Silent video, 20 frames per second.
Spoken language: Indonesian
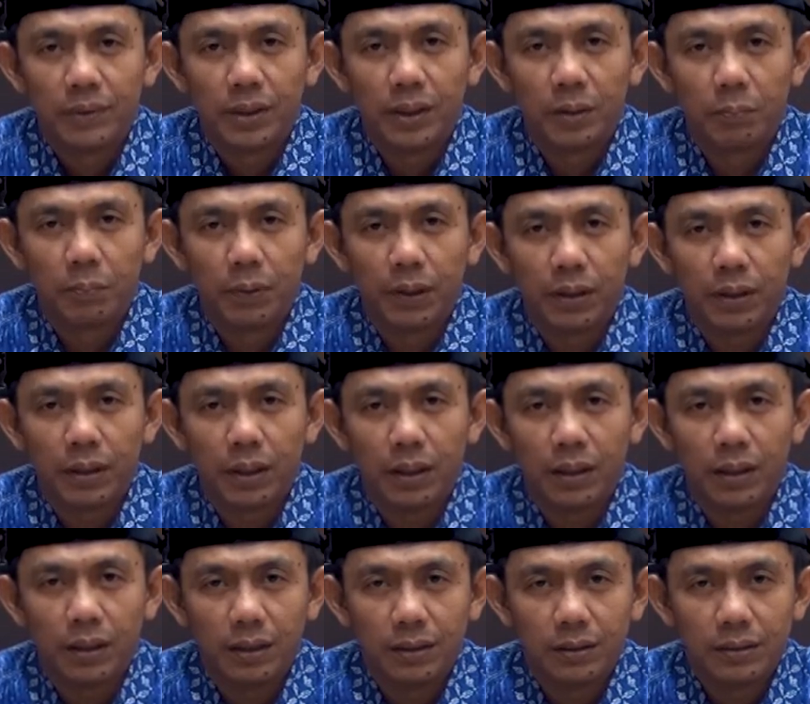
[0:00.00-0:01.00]

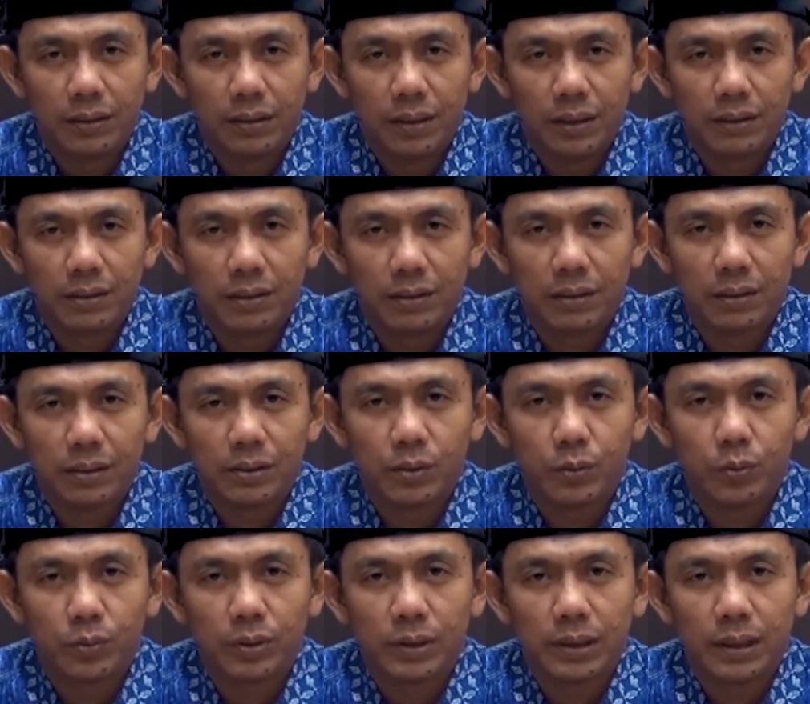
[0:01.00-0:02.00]
keberkahan, dan
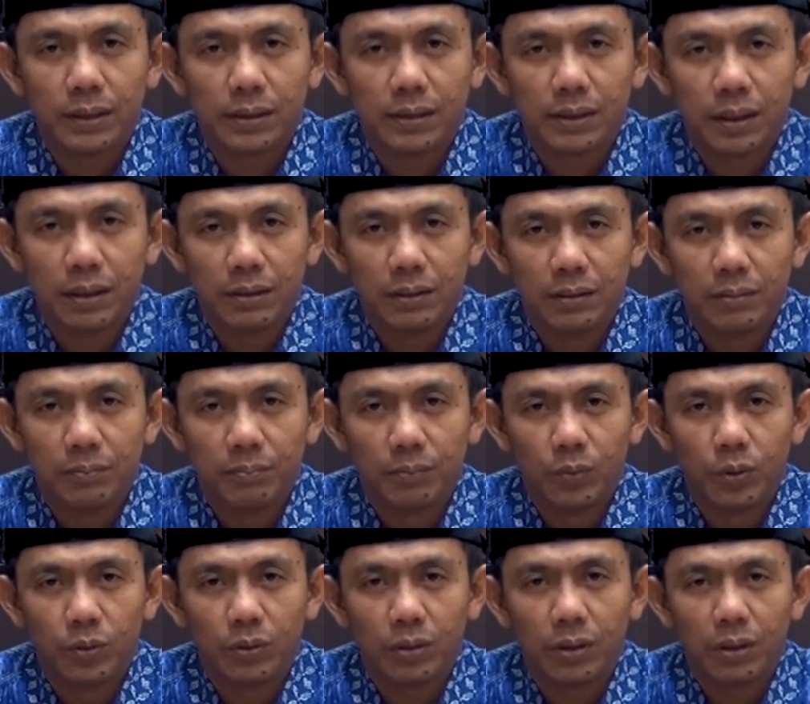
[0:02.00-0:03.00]
kesuksesan
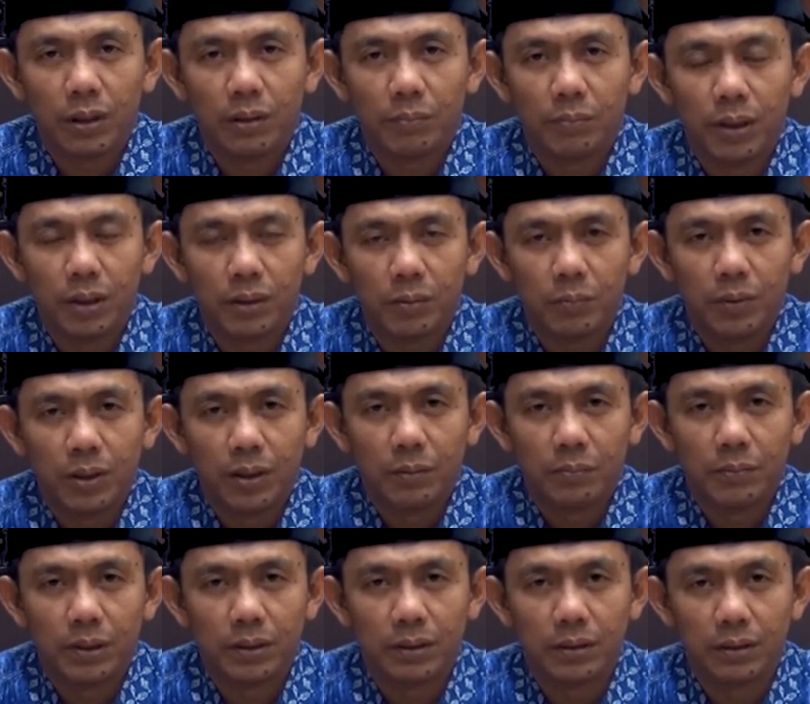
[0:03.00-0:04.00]
Muktamar
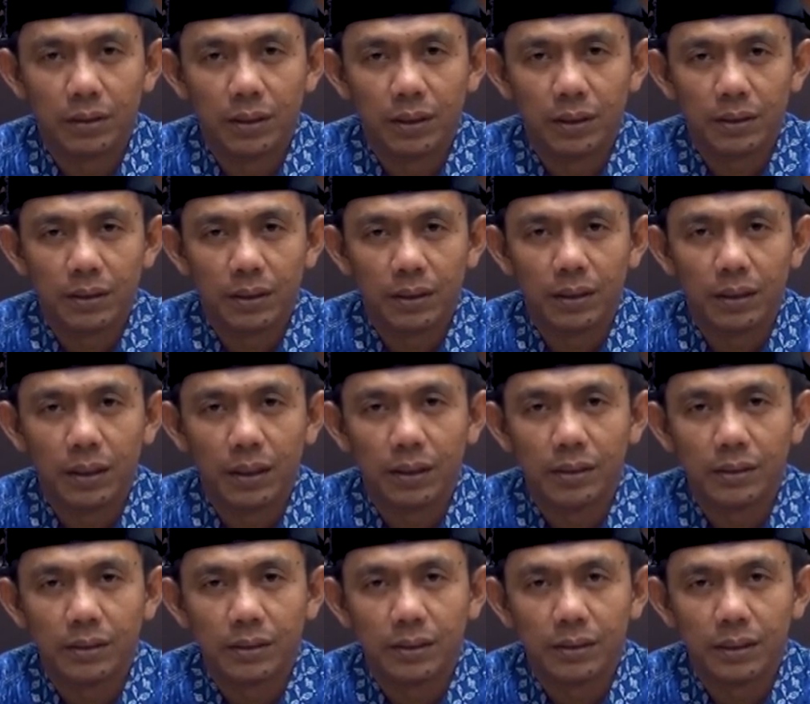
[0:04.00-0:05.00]
Muhammadiyah dan
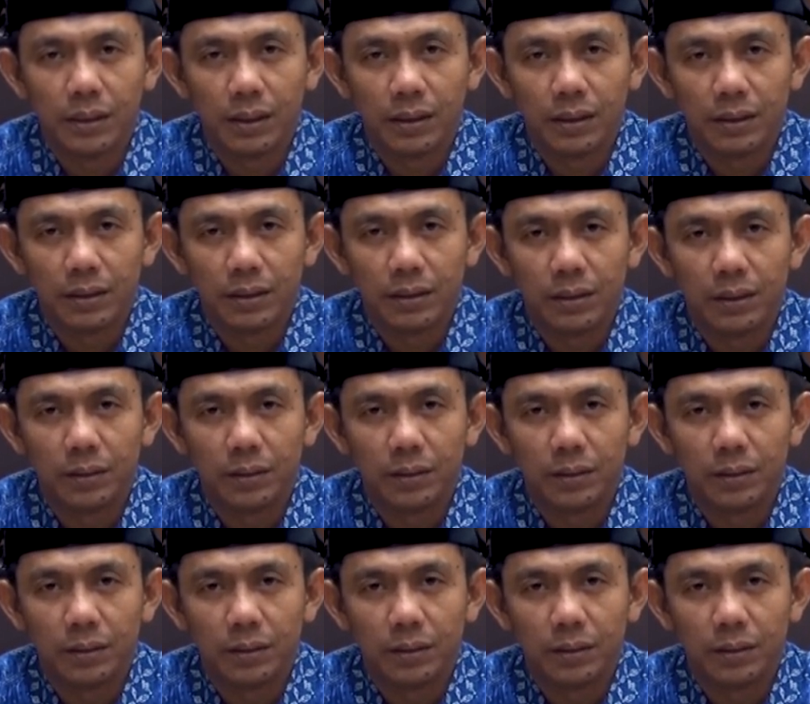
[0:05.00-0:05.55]
Aisyah